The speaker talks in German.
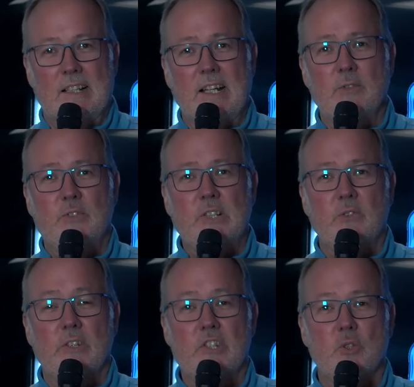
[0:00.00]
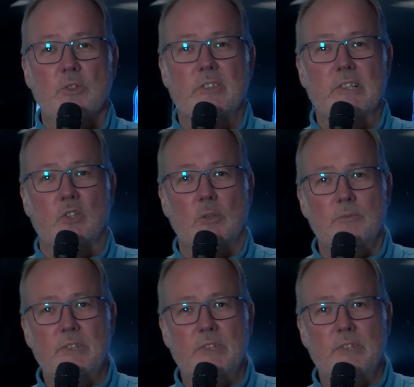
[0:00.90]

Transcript: Keine 24 Stunden sind rum,